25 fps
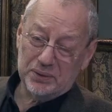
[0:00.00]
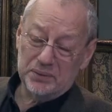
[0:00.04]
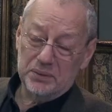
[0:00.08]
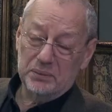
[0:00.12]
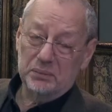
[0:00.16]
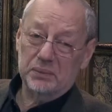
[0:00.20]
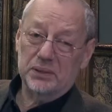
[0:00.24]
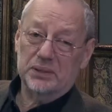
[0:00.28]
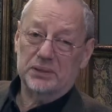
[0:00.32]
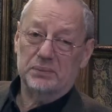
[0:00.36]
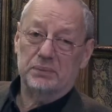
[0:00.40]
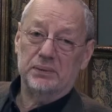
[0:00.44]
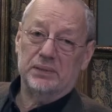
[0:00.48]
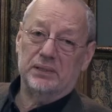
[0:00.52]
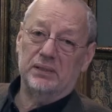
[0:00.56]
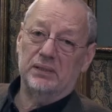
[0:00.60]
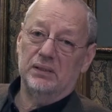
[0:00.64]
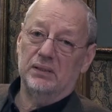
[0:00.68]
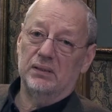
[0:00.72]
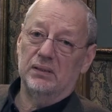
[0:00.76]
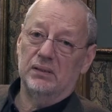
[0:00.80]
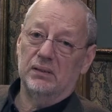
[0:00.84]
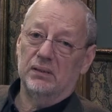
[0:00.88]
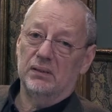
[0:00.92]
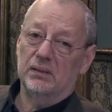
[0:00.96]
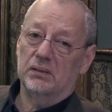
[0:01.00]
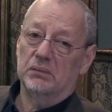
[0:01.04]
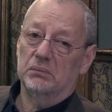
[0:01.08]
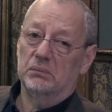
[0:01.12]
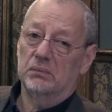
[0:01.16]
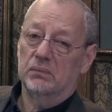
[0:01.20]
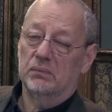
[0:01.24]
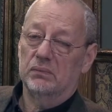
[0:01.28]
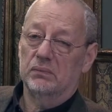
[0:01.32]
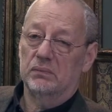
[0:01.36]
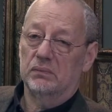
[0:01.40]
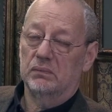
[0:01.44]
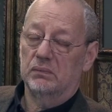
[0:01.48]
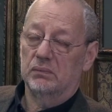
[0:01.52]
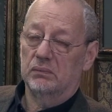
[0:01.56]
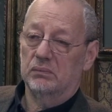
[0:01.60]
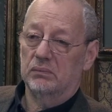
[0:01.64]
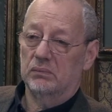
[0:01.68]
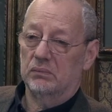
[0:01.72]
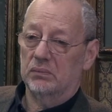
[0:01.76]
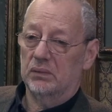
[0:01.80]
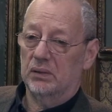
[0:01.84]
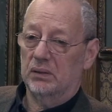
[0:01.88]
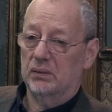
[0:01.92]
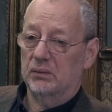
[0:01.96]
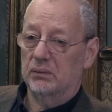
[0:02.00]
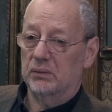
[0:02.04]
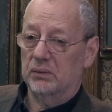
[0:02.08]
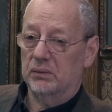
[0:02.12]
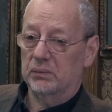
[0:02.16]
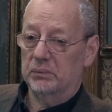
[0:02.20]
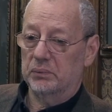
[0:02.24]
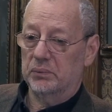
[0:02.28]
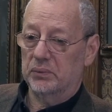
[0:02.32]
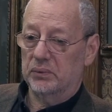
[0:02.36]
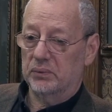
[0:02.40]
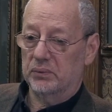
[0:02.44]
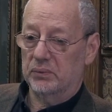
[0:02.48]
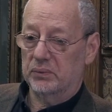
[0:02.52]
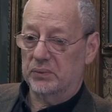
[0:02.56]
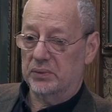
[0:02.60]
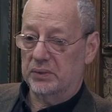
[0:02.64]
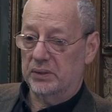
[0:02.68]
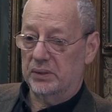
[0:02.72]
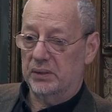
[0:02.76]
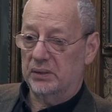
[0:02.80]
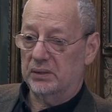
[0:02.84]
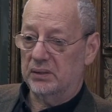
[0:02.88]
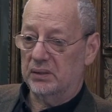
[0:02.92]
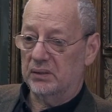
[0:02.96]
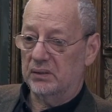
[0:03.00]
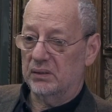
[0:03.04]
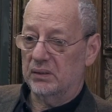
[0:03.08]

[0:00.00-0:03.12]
занимался последние там довольно много уже лет.